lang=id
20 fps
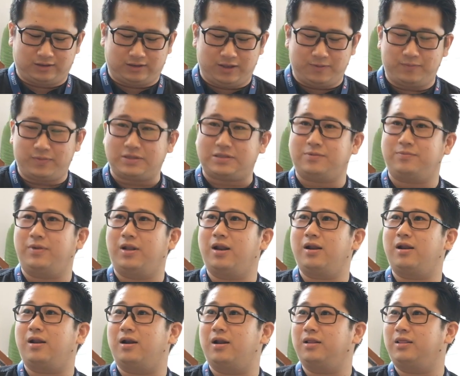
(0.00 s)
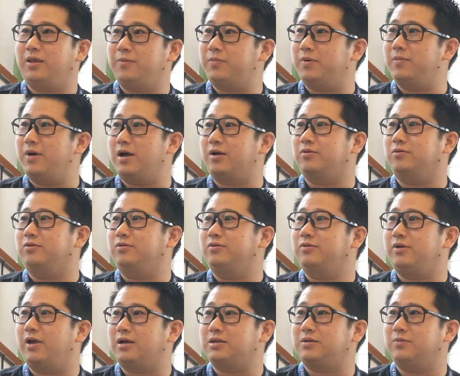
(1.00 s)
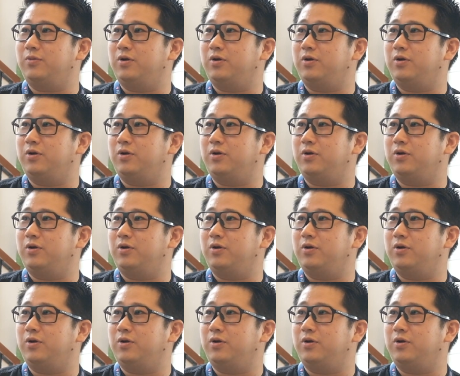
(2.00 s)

Tipe 9 adalah tipe baru. Yang hmm.